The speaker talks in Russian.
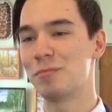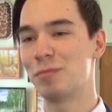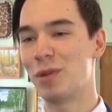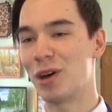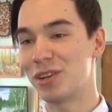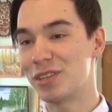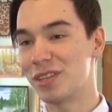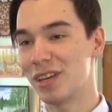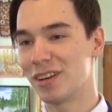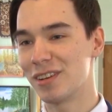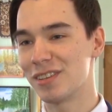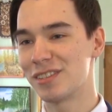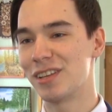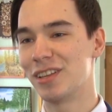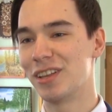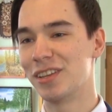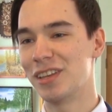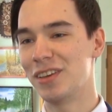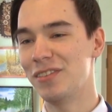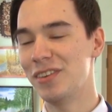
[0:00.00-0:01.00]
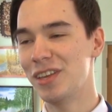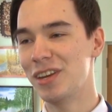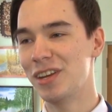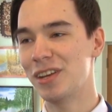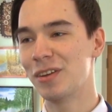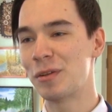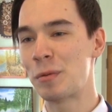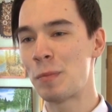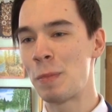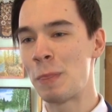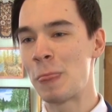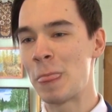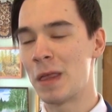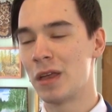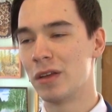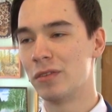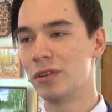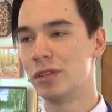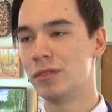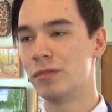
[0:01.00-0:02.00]
Партия оказала доверие,
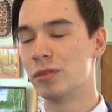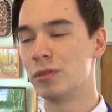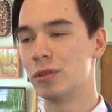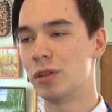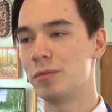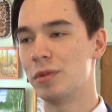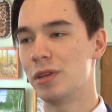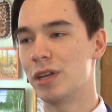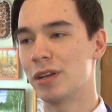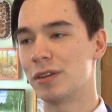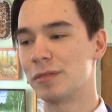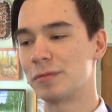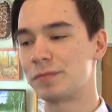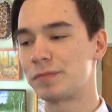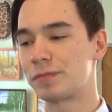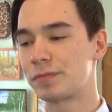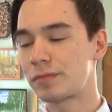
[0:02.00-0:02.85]
выдвинула меня